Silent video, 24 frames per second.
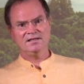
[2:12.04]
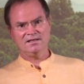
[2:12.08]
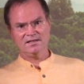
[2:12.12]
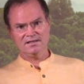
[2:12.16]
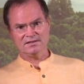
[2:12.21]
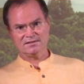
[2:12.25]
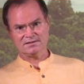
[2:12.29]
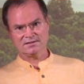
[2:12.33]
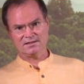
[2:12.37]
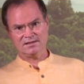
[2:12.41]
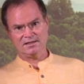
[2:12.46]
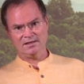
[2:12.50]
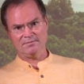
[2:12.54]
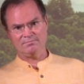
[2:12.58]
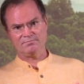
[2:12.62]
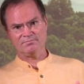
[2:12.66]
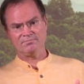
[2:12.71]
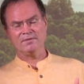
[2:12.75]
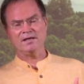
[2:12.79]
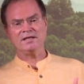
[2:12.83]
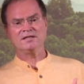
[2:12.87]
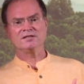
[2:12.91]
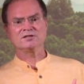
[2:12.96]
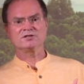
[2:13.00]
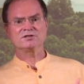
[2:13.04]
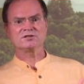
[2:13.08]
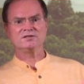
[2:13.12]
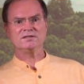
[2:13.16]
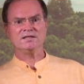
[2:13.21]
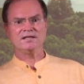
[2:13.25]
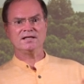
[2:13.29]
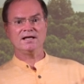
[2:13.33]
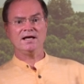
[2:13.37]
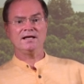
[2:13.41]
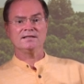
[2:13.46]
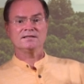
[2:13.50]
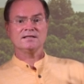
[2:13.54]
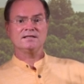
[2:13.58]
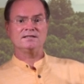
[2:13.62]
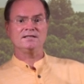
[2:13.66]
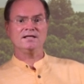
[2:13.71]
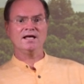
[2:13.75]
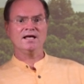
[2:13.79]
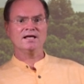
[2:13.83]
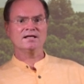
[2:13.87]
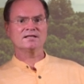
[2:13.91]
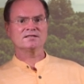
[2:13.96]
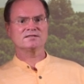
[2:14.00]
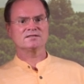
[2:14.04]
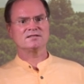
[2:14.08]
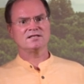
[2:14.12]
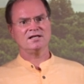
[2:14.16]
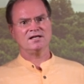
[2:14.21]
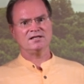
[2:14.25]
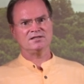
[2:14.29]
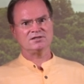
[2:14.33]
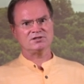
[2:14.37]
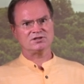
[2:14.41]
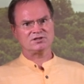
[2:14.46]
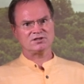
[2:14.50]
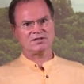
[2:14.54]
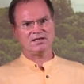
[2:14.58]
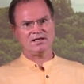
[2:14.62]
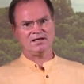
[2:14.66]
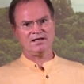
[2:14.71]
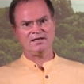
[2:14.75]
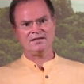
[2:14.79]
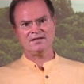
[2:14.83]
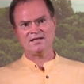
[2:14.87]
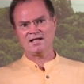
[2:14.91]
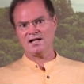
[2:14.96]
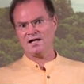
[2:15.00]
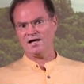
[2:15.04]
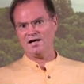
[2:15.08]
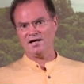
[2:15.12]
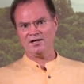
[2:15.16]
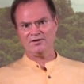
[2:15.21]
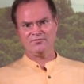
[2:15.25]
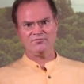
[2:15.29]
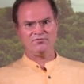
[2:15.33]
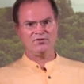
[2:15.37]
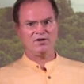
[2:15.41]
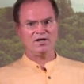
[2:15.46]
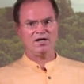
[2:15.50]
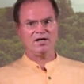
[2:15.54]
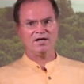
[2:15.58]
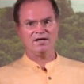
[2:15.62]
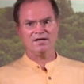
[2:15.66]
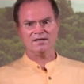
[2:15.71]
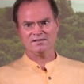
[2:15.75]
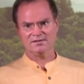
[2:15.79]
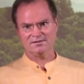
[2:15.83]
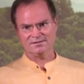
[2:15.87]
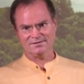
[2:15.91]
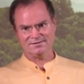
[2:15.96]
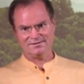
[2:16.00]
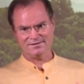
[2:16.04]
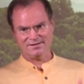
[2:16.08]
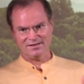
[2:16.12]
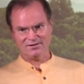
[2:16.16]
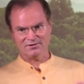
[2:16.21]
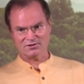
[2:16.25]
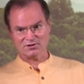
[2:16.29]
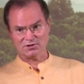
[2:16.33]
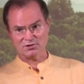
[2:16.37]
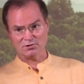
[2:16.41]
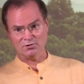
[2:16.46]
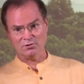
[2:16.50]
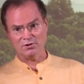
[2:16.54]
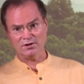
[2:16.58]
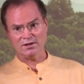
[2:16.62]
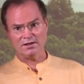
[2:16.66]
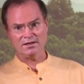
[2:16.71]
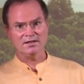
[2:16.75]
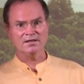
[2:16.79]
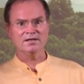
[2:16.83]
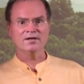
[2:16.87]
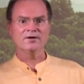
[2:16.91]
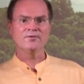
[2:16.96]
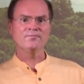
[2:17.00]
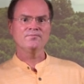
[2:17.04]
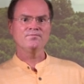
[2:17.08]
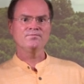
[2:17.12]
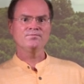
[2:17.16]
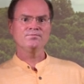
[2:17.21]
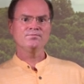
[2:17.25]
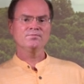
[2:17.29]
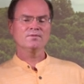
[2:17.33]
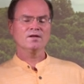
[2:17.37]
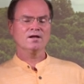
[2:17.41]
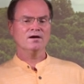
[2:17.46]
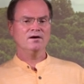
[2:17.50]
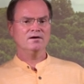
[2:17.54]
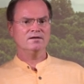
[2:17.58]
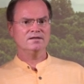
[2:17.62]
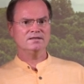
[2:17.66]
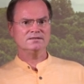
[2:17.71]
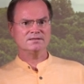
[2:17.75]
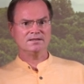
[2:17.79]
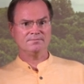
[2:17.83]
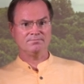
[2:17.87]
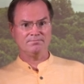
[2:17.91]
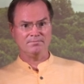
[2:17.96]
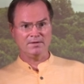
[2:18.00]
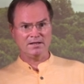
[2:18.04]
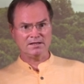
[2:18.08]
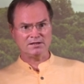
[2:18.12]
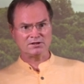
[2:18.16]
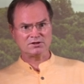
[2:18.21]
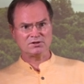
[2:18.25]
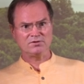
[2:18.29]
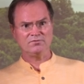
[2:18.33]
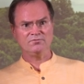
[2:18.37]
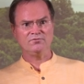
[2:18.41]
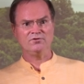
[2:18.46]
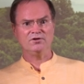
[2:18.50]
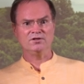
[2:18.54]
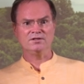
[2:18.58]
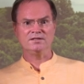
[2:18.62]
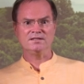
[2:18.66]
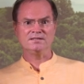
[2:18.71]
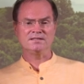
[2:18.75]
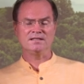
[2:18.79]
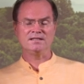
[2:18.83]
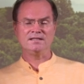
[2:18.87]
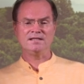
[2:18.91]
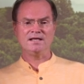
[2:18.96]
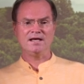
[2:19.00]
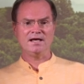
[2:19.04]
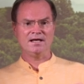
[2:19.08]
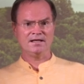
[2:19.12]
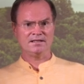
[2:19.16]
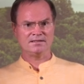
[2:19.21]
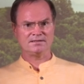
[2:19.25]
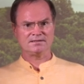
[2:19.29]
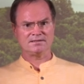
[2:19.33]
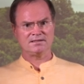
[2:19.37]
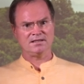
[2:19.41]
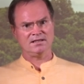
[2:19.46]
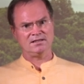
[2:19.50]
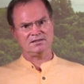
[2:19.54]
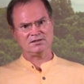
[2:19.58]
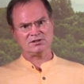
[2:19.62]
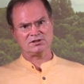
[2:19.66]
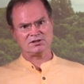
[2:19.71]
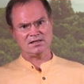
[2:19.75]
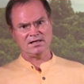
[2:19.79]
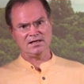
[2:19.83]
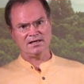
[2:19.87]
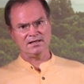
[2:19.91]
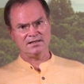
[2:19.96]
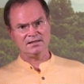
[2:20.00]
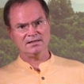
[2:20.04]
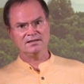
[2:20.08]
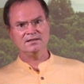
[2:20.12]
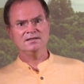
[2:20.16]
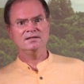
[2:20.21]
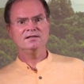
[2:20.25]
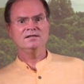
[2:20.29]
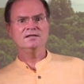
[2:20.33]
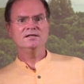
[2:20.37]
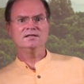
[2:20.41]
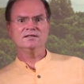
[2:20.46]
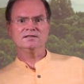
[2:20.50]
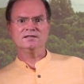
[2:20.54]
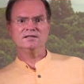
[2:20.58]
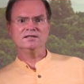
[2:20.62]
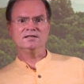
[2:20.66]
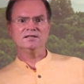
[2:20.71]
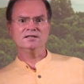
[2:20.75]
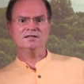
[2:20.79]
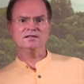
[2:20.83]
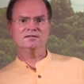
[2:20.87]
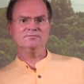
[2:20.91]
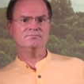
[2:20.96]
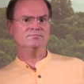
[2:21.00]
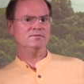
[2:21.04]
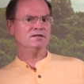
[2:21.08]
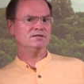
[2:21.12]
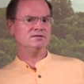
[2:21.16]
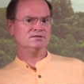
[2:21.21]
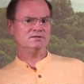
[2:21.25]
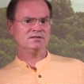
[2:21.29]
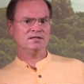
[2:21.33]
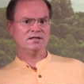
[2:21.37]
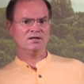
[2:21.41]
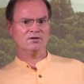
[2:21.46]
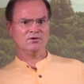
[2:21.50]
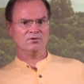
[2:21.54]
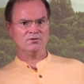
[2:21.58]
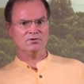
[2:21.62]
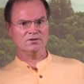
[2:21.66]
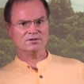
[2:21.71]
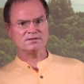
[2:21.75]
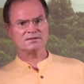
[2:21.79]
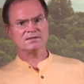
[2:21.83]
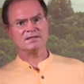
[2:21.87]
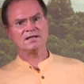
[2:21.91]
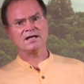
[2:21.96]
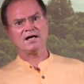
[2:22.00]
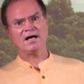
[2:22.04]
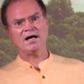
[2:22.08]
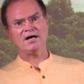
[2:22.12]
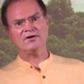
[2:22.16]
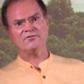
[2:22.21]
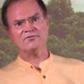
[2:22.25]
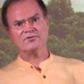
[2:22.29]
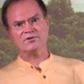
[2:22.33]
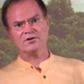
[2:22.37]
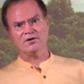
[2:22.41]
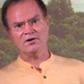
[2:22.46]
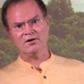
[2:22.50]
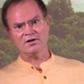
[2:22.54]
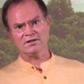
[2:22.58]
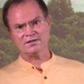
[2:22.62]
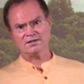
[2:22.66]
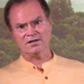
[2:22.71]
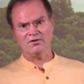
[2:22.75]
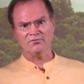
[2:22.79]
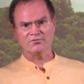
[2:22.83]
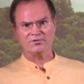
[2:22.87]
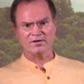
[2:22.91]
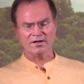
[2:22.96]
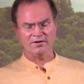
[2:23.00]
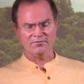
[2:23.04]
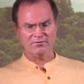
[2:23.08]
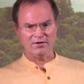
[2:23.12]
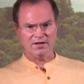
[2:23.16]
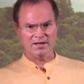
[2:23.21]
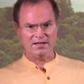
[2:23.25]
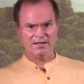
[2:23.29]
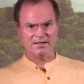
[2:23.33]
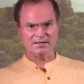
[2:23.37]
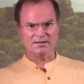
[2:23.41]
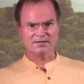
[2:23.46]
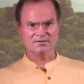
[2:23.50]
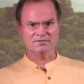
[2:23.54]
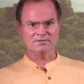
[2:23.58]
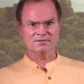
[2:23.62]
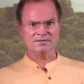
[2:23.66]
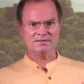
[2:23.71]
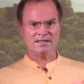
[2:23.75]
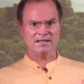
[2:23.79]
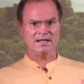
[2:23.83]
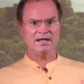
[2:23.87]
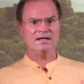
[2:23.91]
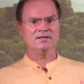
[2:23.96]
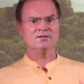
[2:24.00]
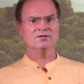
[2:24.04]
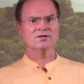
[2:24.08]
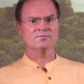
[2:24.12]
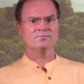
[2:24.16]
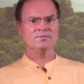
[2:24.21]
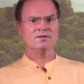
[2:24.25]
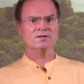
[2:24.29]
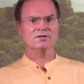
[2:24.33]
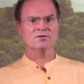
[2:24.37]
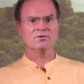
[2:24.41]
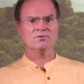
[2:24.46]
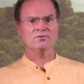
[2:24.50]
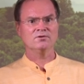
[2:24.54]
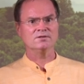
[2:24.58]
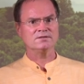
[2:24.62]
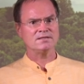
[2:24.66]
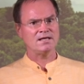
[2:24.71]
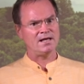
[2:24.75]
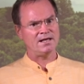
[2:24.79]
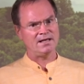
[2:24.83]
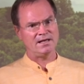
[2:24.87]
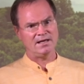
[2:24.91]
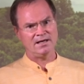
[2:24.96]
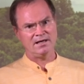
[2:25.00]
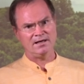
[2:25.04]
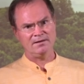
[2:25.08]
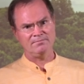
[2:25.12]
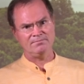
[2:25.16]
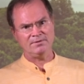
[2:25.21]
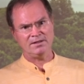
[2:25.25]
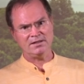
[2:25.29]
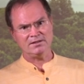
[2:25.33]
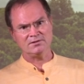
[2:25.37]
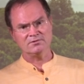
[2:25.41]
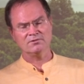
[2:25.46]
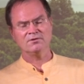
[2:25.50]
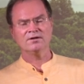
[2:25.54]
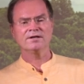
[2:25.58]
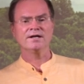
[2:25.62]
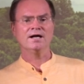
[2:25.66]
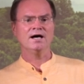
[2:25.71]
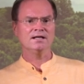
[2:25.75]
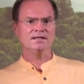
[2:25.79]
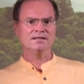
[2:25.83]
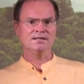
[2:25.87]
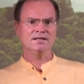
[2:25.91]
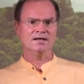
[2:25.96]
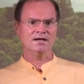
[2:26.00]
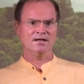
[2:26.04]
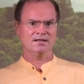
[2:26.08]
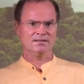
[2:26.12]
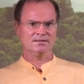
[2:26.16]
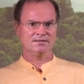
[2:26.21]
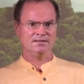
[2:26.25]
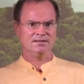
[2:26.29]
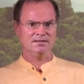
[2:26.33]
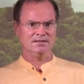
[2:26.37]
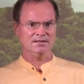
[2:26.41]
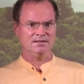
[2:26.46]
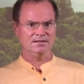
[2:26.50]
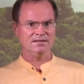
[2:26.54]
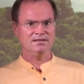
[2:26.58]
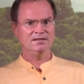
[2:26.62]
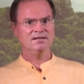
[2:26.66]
Es gibt Menschen, die gehen an die externen Steine einfach äh, aus Neugier. Und es gibt Menschen, für die sind die externen Steine die mit die größten Kraftorte auf der Welt und sie gehen dort mit großer Ehrerbietung und Andacht hin.